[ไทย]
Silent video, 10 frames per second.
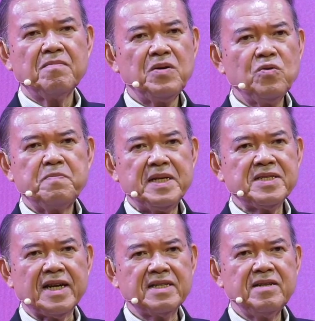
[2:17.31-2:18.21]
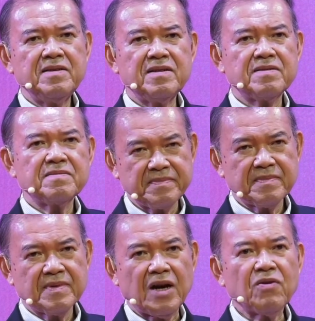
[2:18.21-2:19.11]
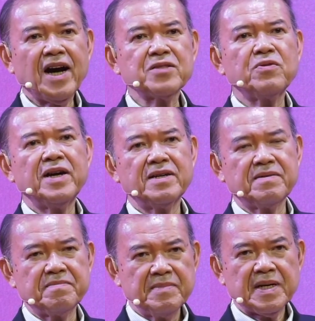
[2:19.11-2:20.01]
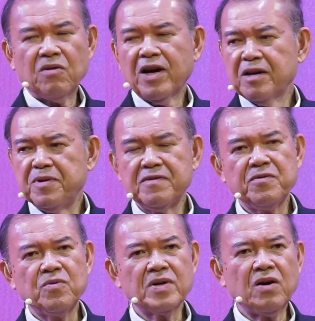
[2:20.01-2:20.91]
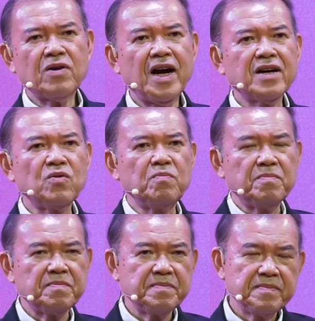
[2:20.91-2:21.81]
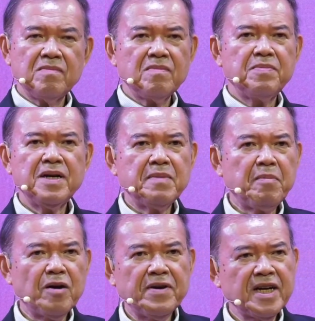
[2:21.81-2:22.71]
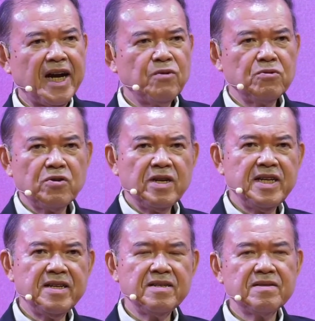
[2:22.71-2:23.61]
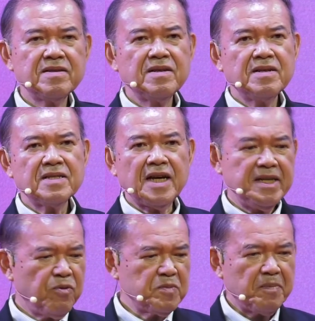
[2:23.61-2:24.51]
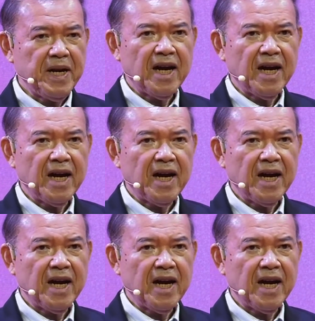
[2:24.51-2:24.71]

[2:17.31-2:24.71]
มนุษย์เป็นสัตว์ที่เข้าข้างตัวเองเข้าข้างเพื่อนฝูงเข้าข้างกลุ่มเพื่อนมาบอกว่ายังไงหุ้นตัวนี้ดีแทนที่ผมจะไป